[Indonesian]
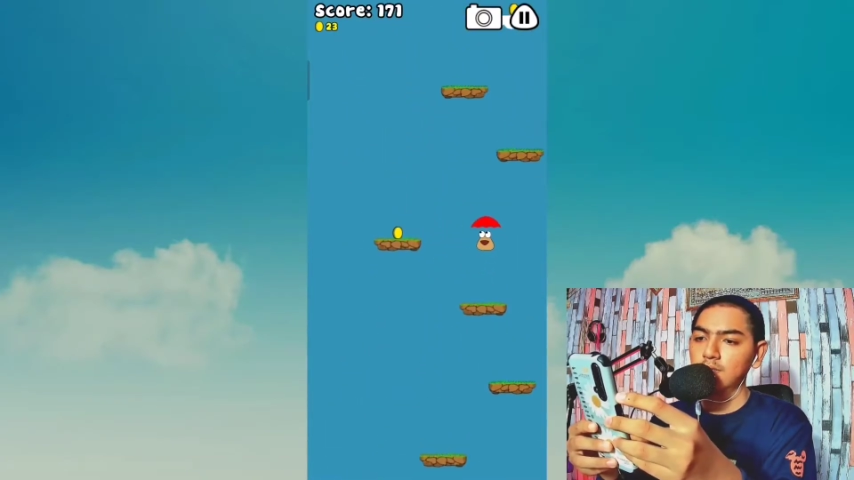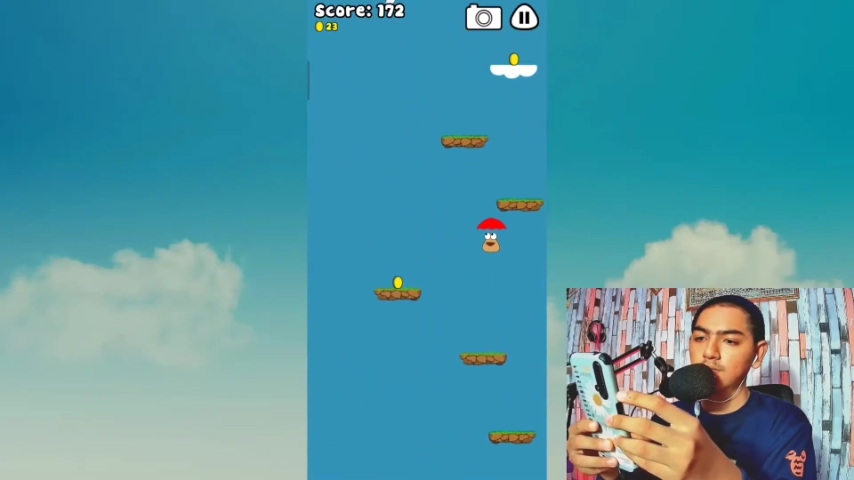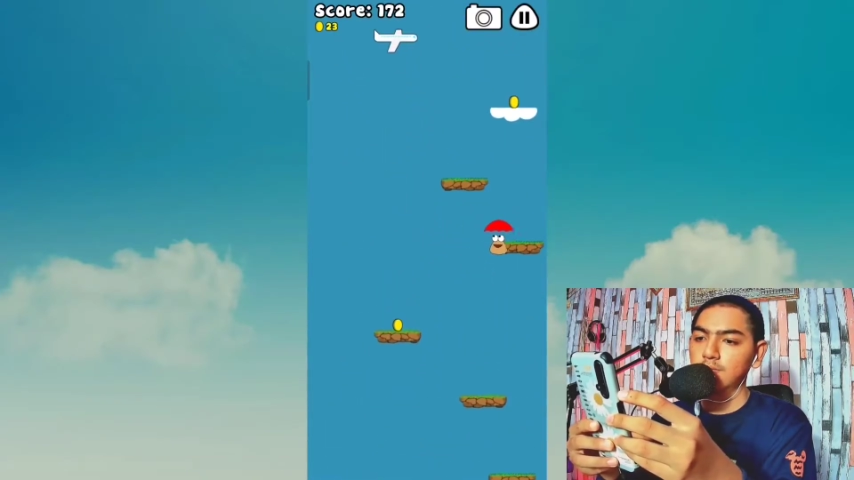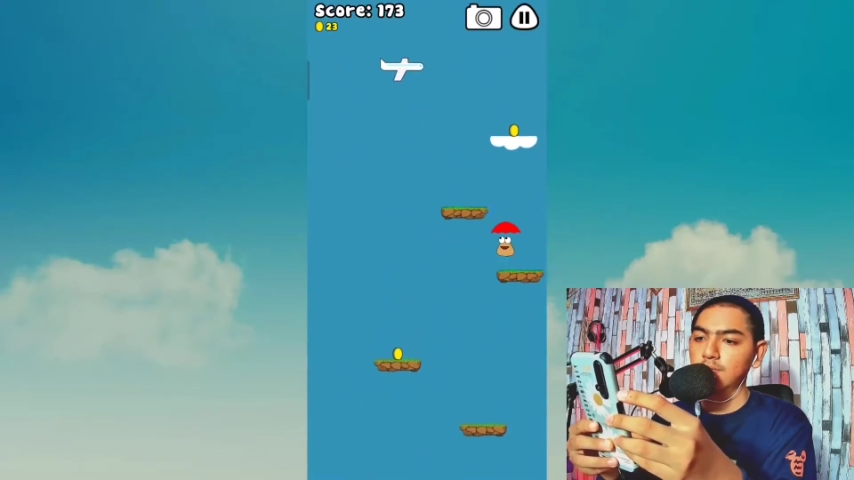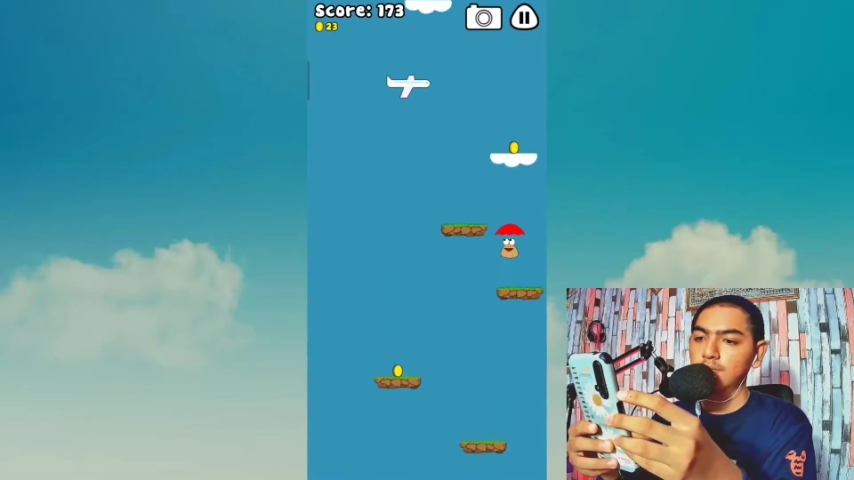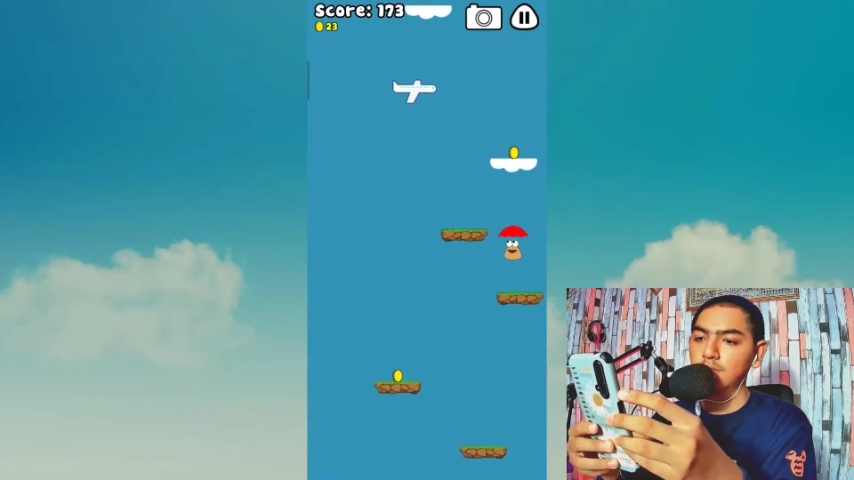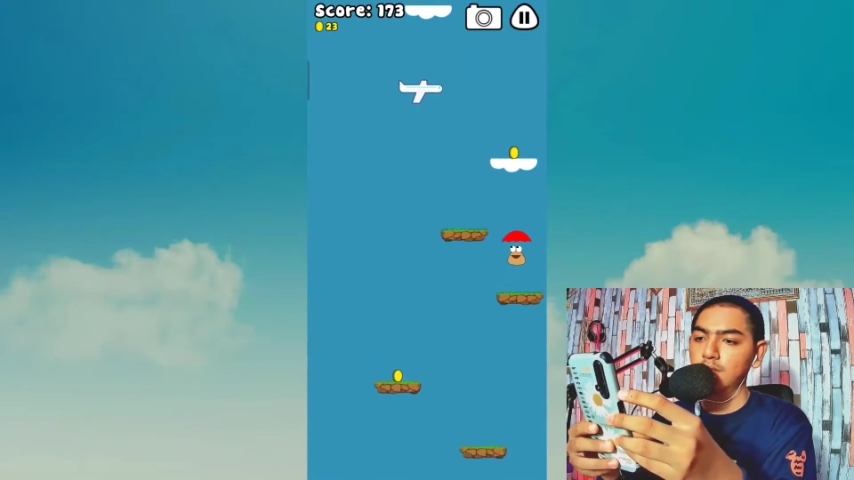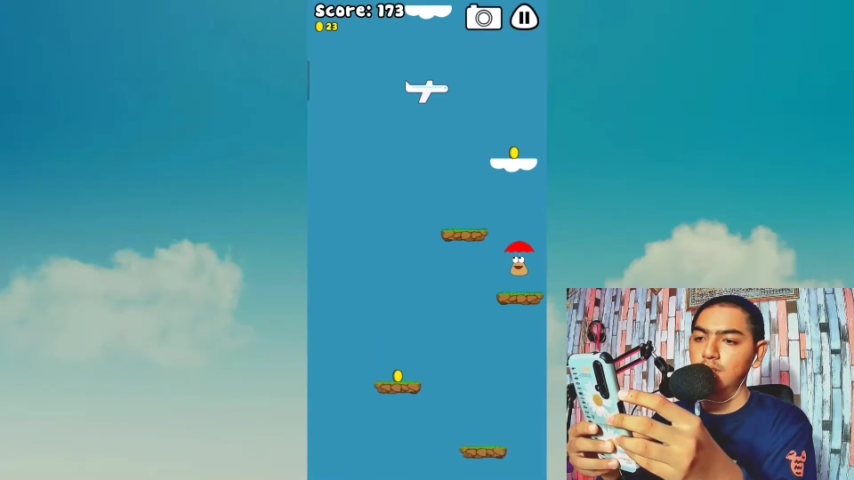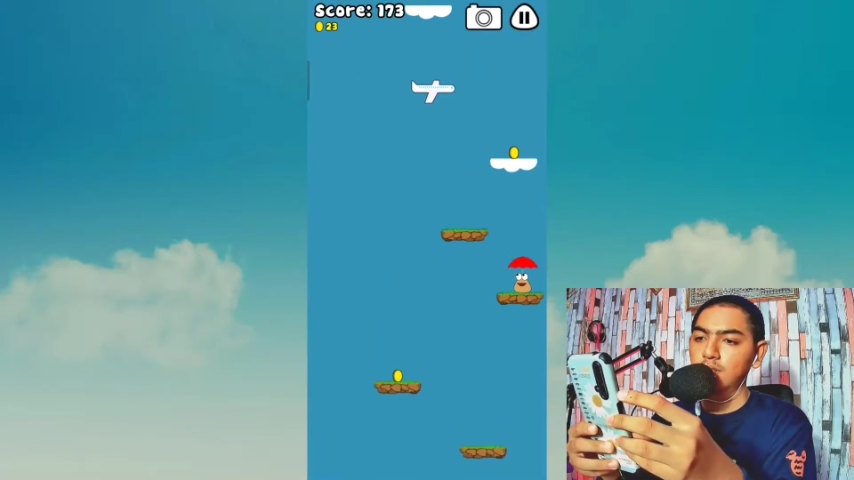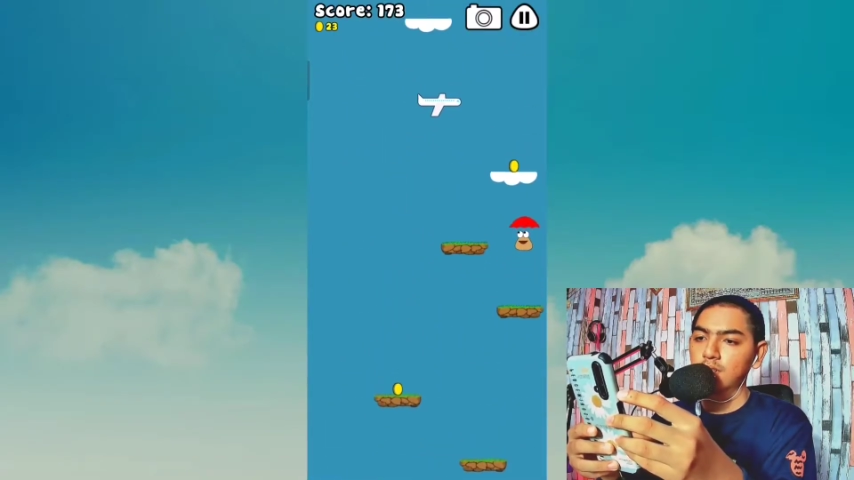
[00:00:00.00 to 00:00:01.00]
Mm -hmm.
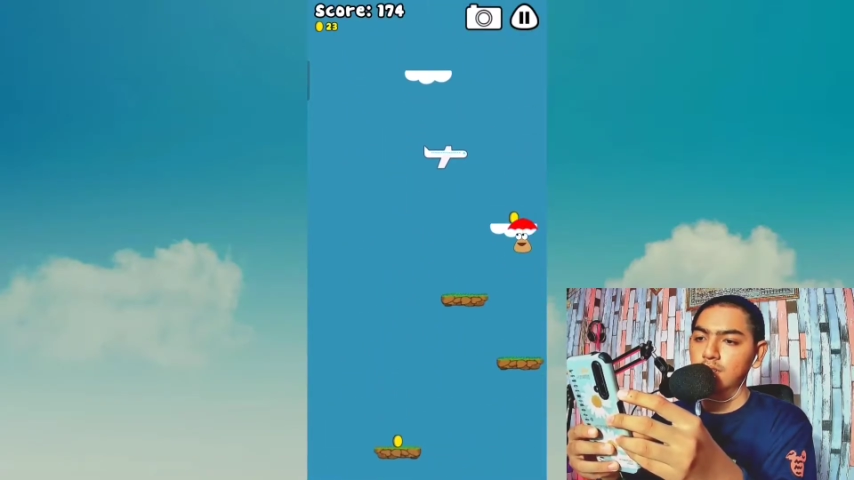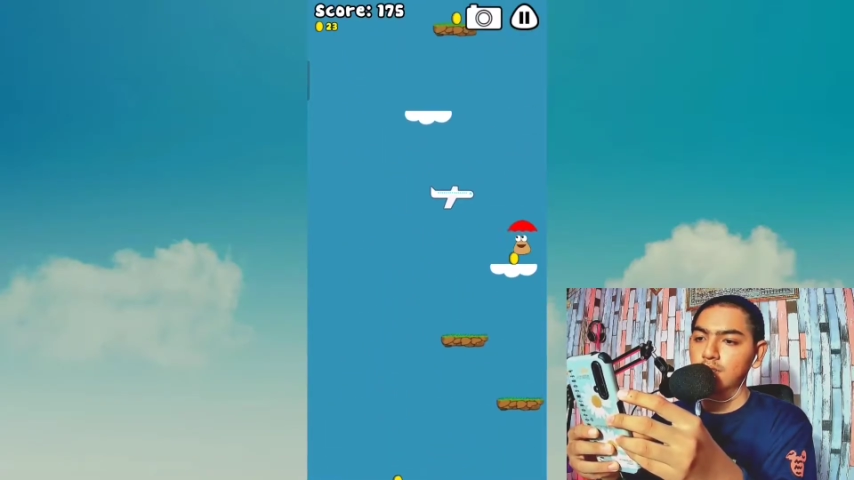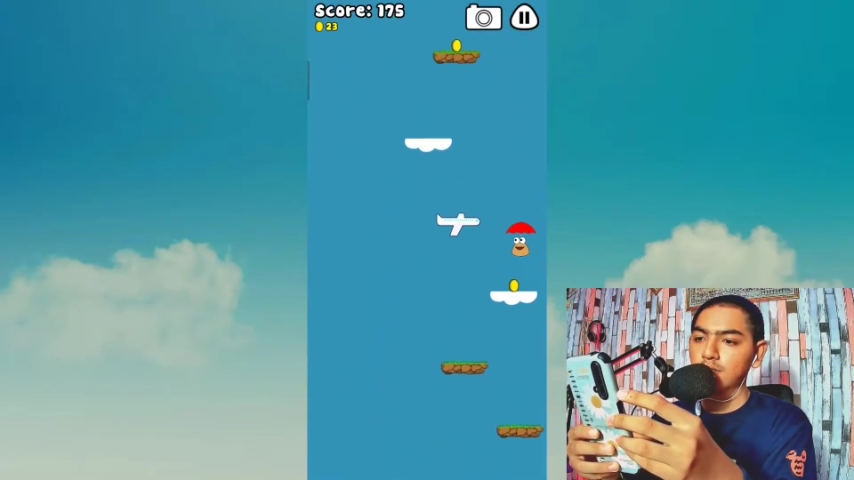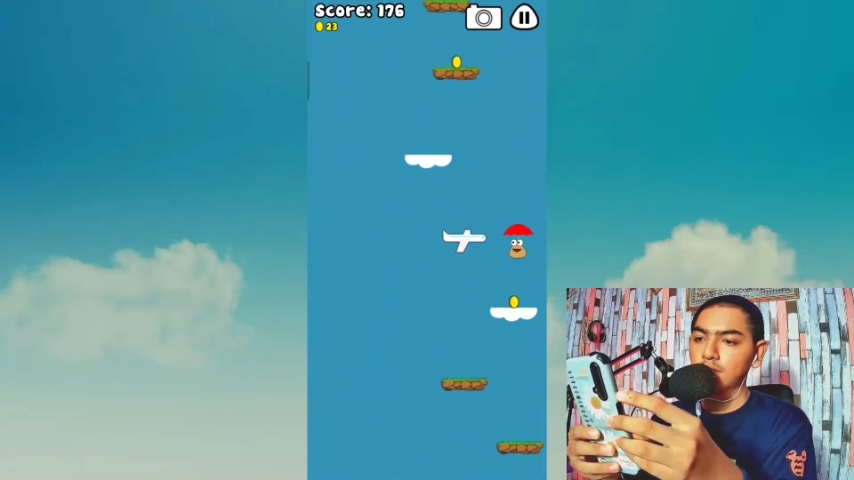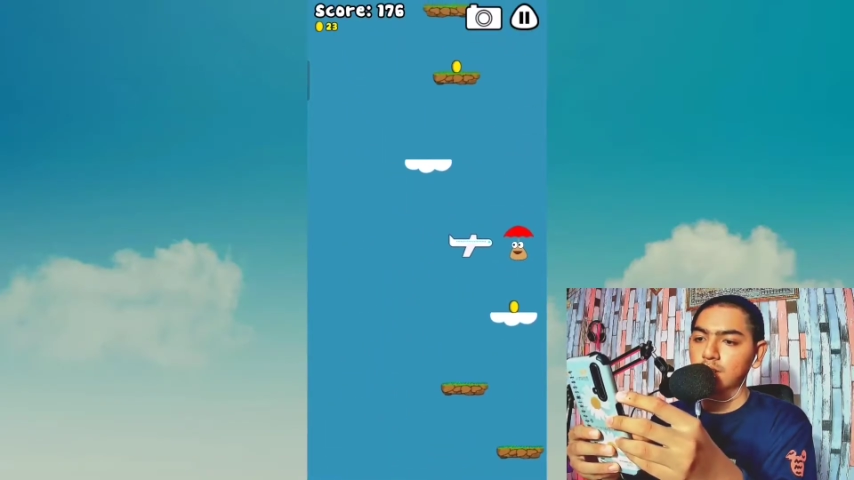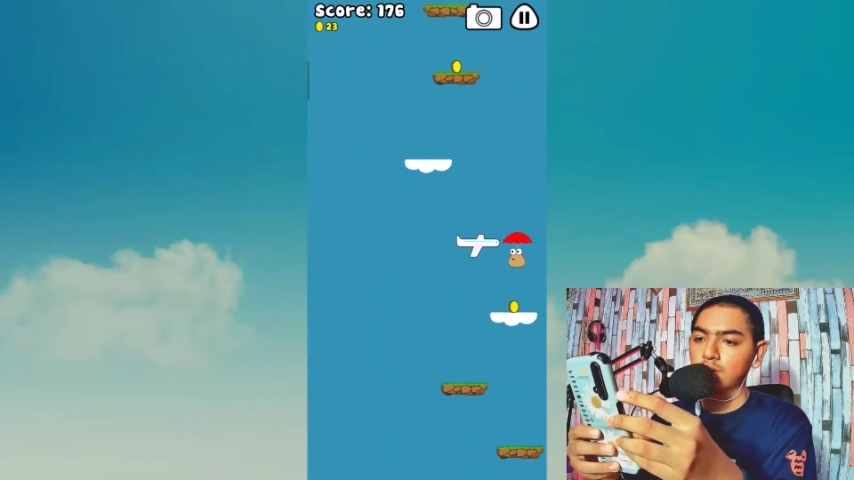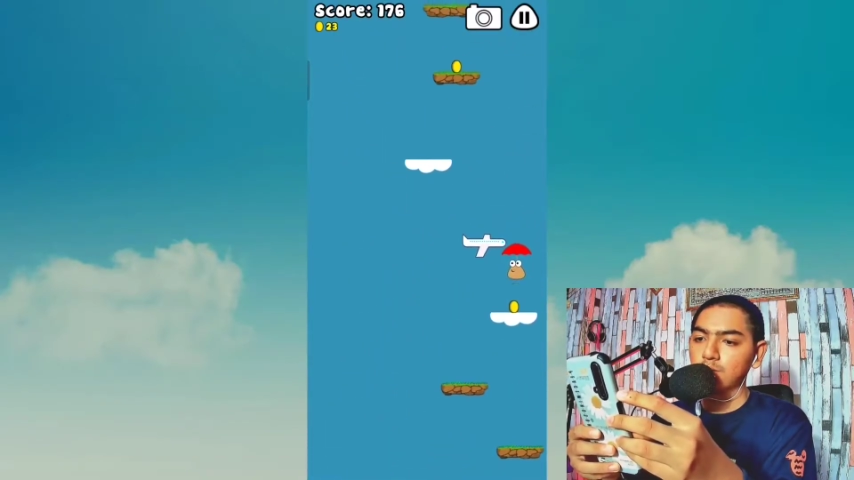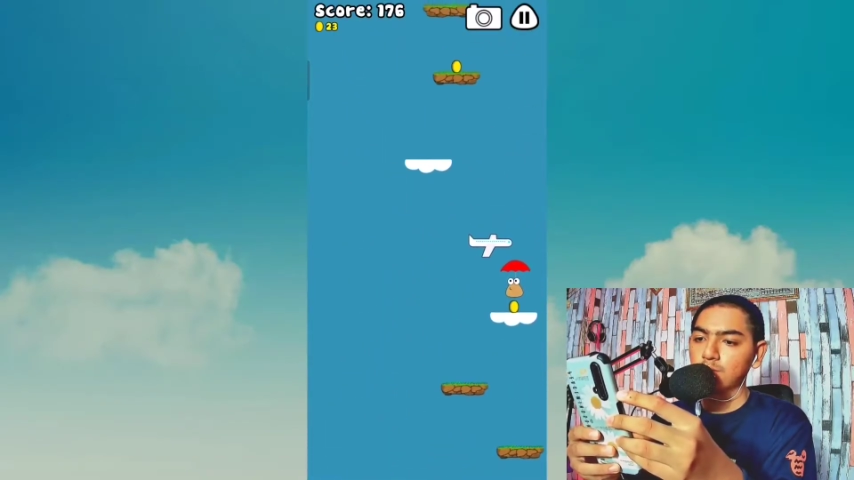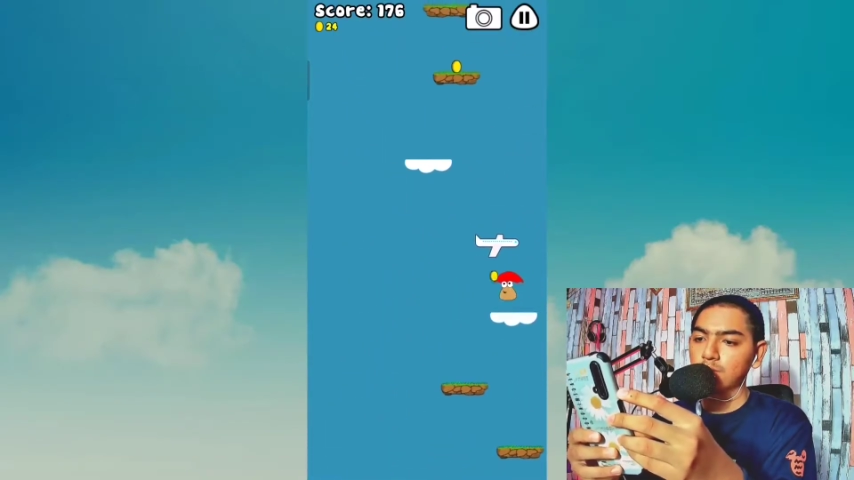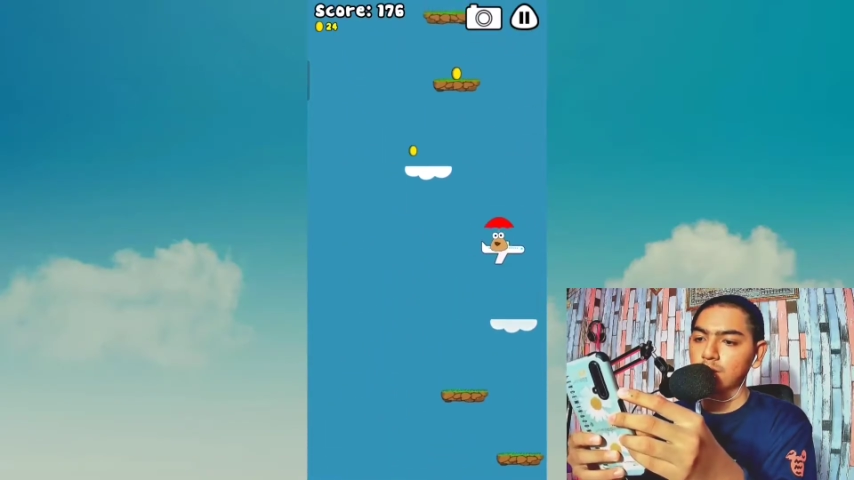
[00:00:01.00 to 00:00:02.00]
Aku
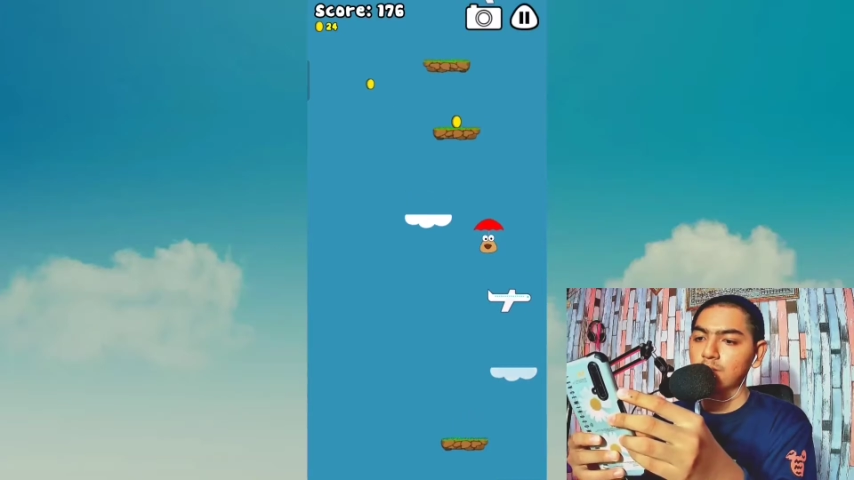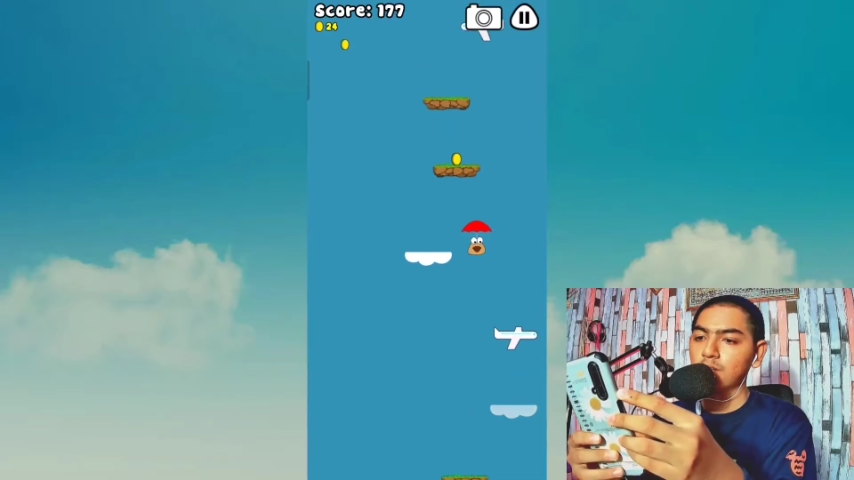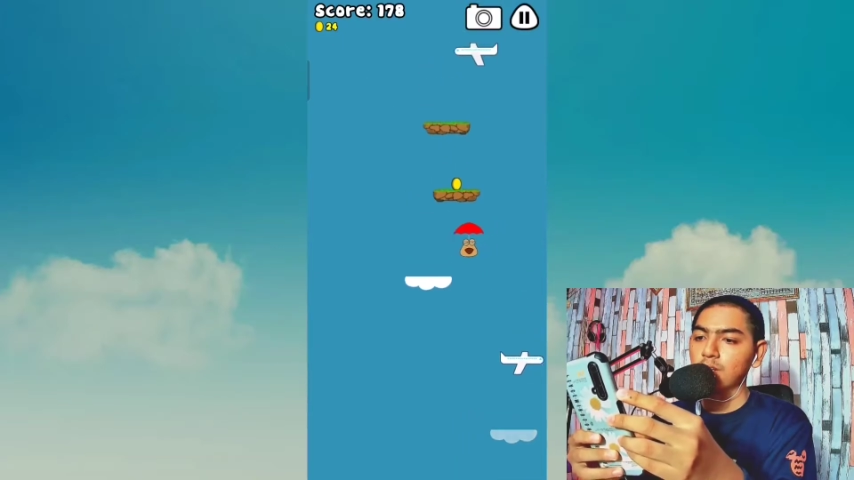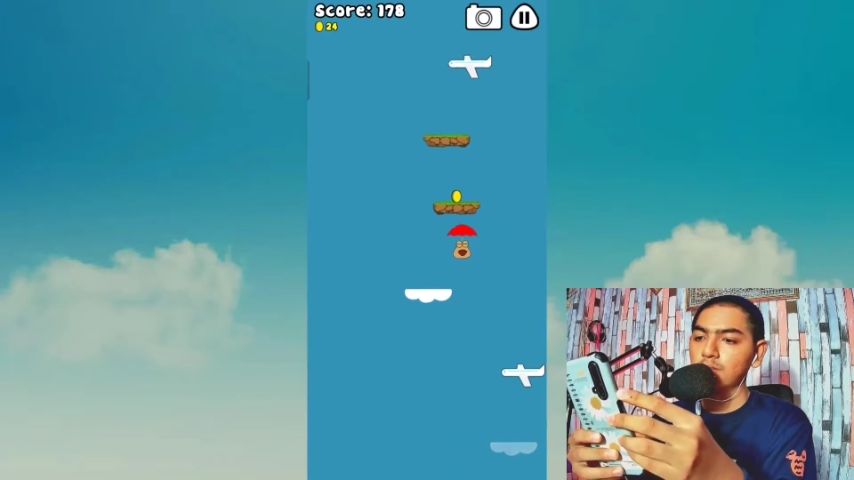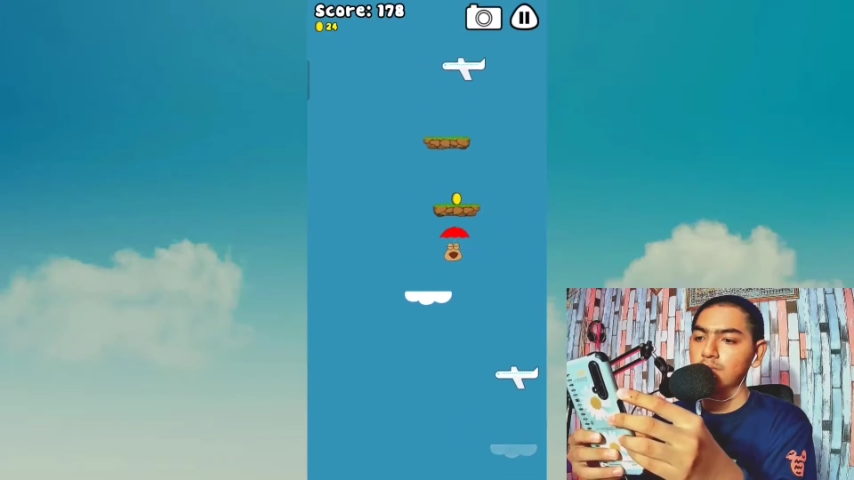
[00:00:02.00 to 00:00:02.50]
nih ya.